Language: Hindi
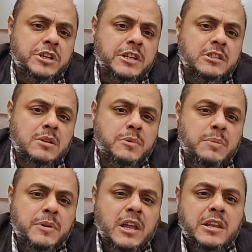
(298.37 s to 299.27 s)
ओ जी डी सी
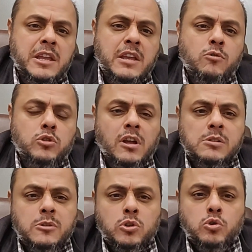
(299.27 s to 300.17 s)
पी पी एन की वो
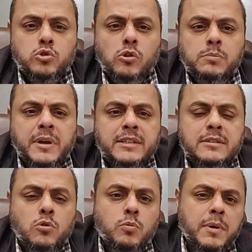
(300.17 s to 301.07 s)
तकरीबन दो सौ
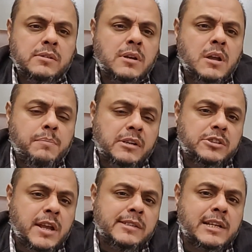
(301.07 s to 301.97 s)
रुपये से ऊपर
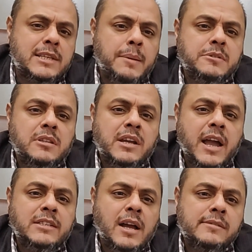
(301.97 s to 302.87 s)
पर शेयर के हिसाब से
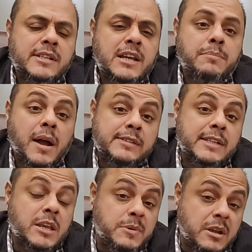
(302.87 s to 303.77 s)
दिखाई जा रही है
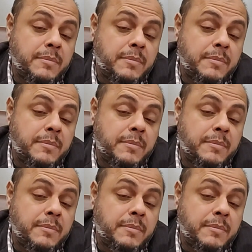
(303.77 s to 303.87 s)
मारी की